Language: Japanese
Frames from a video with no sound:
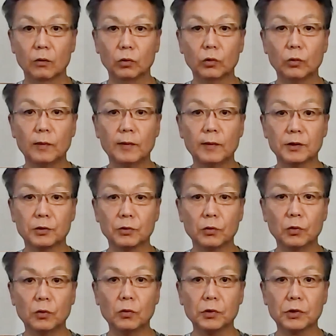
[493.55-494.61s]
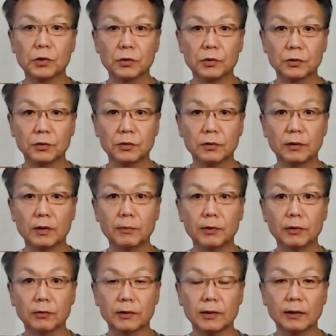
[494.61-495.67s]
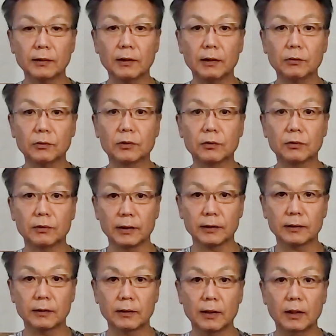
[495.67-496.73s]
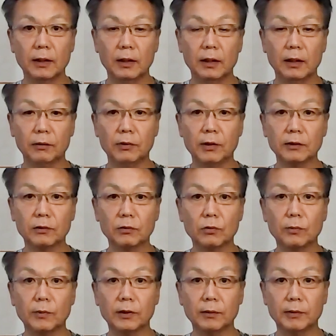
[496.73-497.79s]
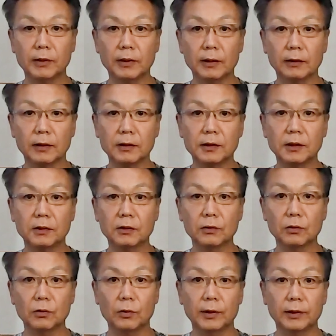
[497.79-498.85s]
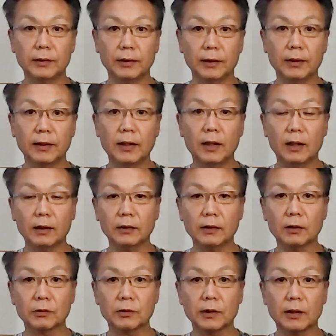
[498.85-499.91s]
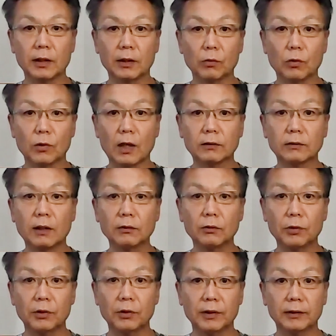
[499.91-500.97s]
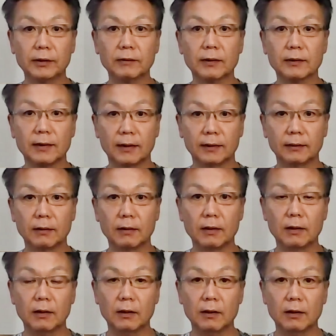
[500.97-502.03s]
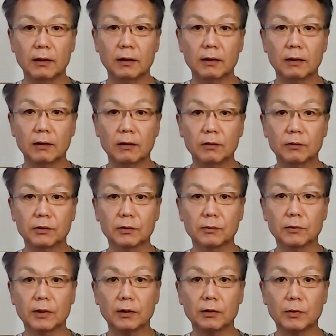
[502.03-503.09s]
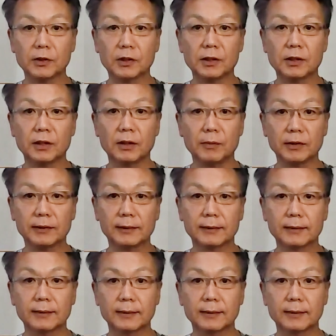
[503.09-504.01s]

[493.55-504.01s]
言葉は情報を収集するための最大のツールです。フランス語を学び、新しいツールを得て、あなたの世界を格段と広げてください。通文化でお待ちしています。